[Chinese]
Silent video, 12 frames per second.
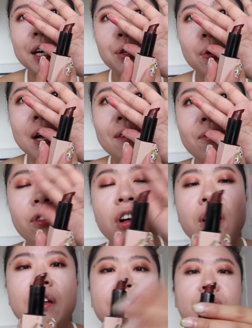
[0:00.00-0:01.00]
有看
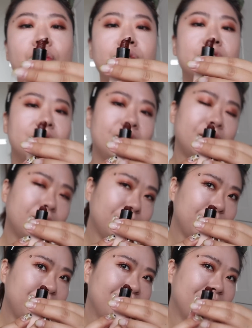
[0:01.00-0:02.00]
Vlog 的人就会知道，
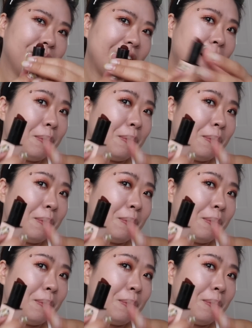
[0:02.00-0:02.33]
还